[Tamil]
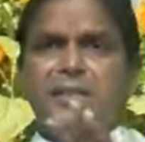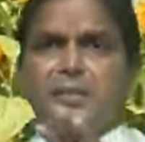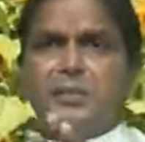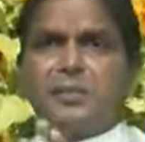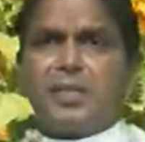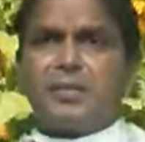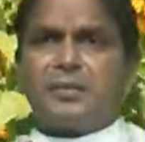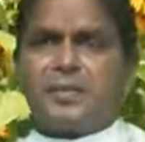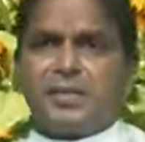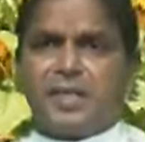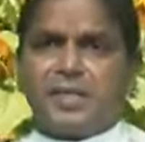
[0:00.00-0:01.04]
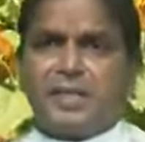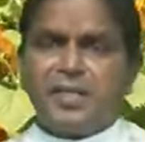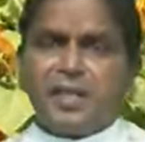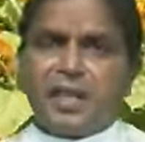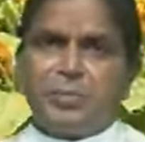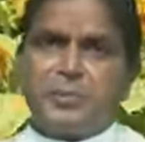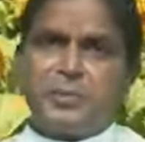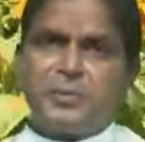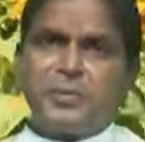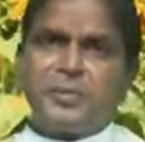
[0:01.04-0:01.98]
இதோ அங்கு வந்தார்
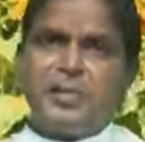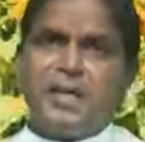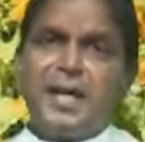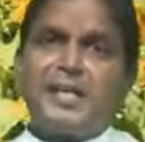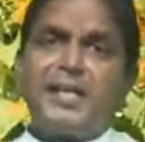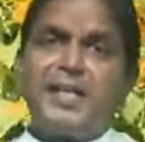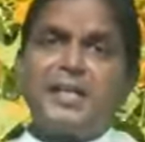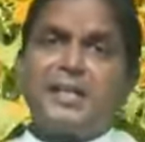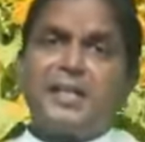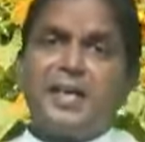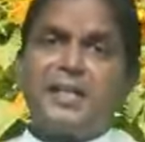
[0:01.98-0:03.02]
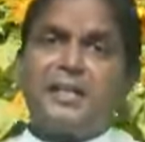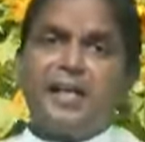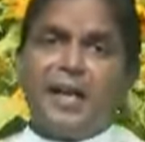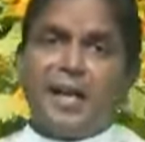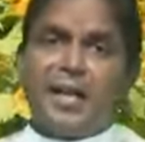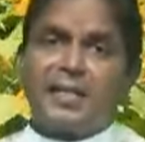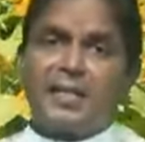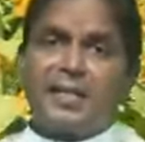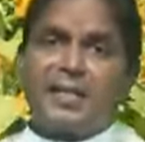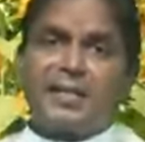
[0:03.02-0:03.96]
அப்போது அதே தாய் அந்த
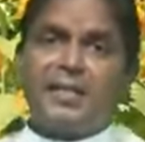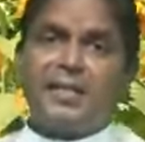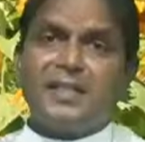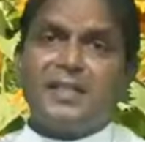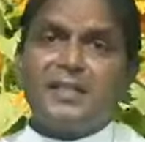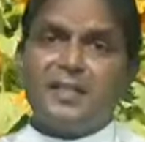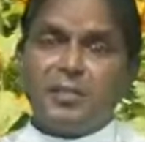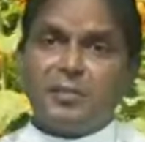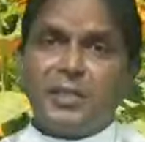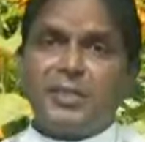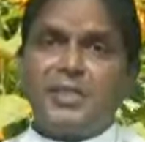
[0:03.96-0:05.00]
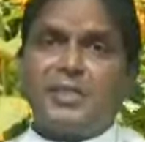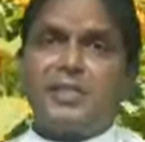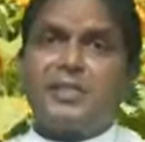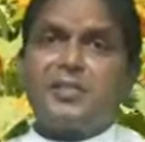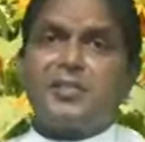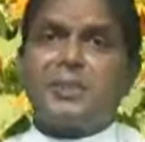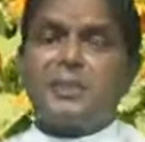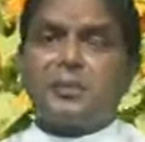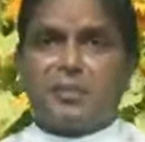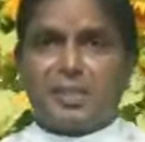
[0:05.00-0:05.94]
இடத்துல மண்டிகிட்டு
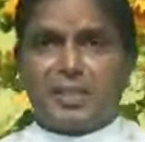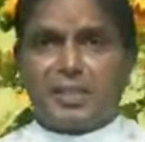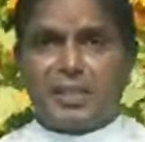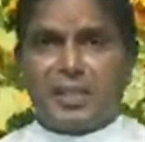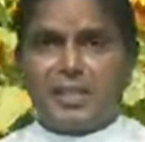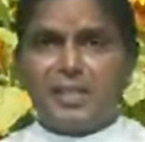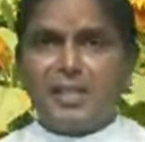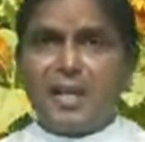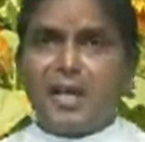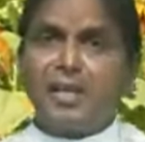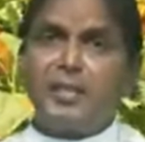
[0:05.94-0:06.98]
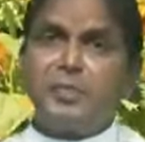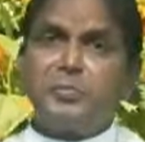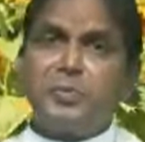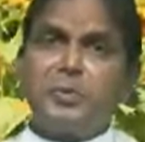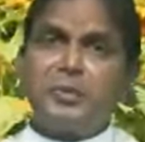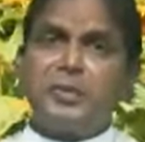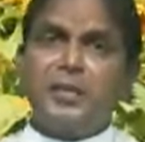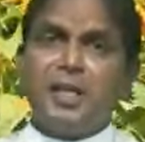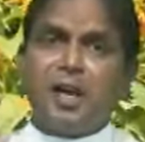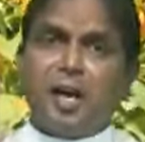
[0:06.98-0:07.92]
செபித்துக் கொண்டிருக்கிறார் ஆனால் இப்போது
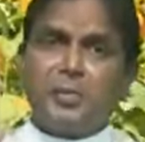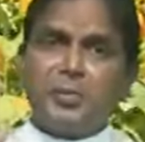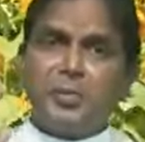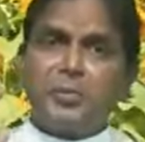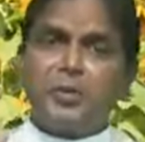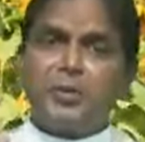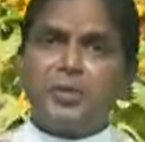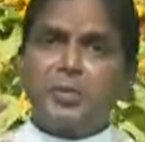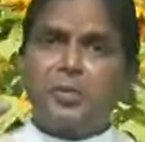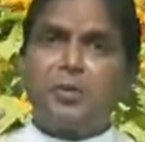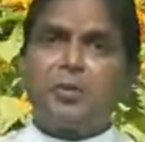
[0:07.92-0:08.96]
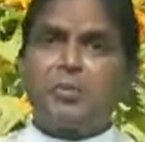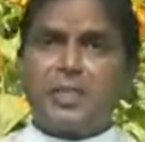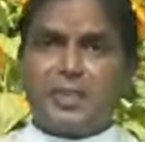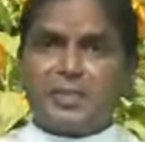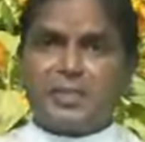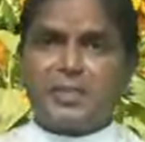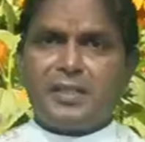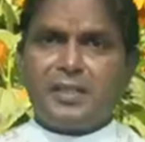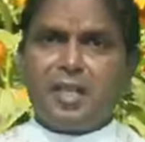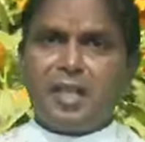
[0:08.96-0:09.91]
அவருடைய முகத்தில் சோகம் இல்லை
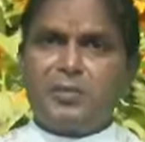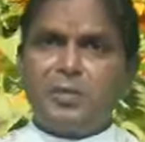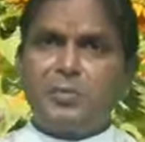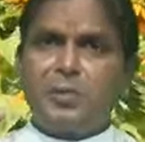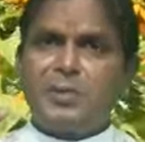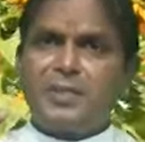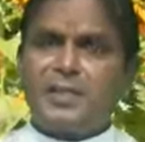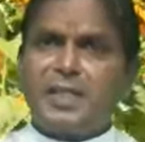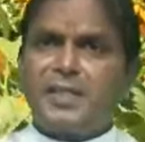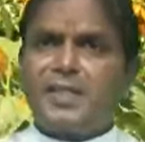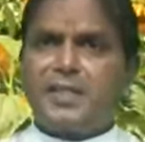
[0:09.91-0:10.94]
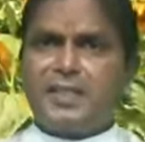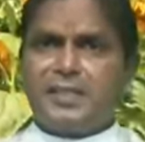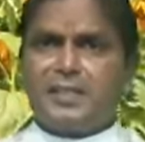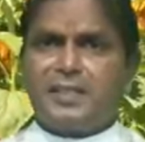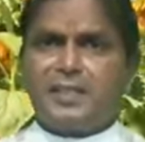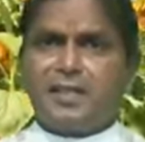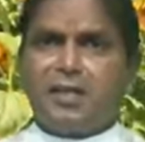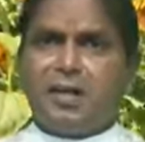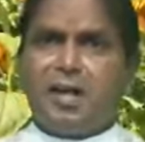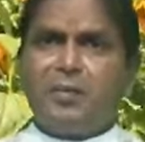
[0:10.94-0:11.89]
அவருடைய முகத்தில் கண்ணீர் இல்லை
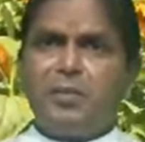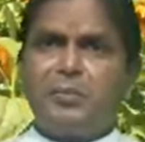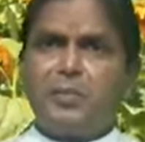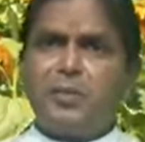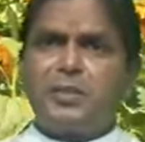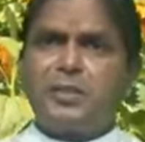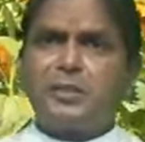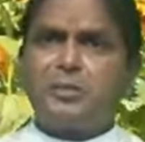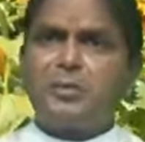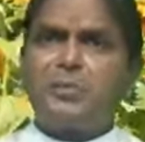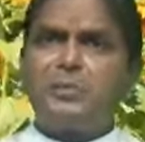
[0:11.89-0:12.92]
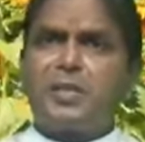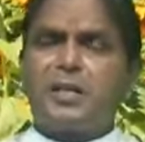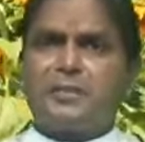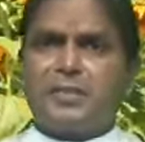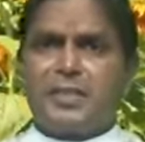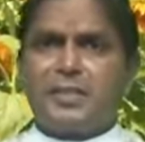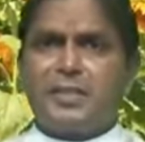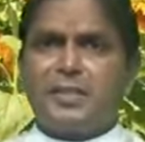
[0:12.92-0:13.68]
அவர் முகத்தில் துக்கம் காணவில்லை